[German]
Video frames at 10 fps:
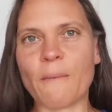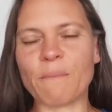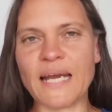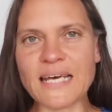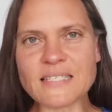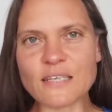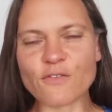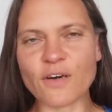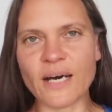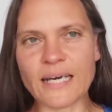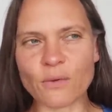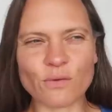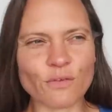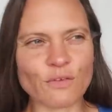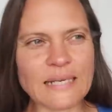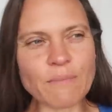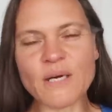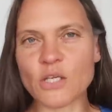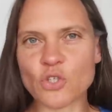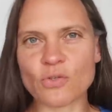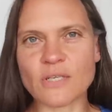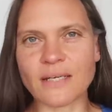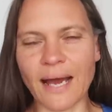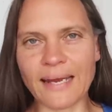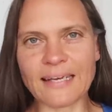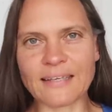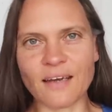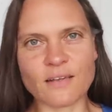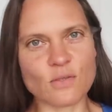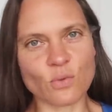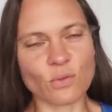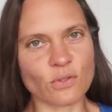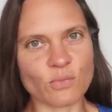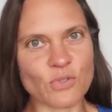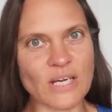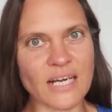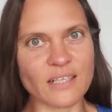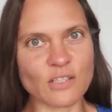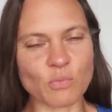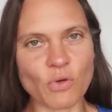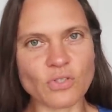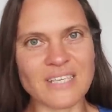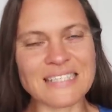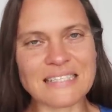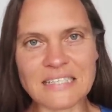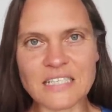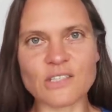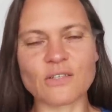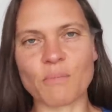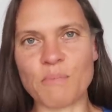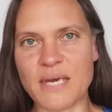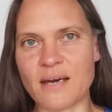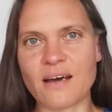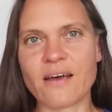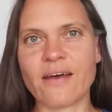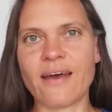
plastikfrei und wir leben jetzt schon seit einigen Jahren so und ich muss sagen, ich möchte es nicht mehr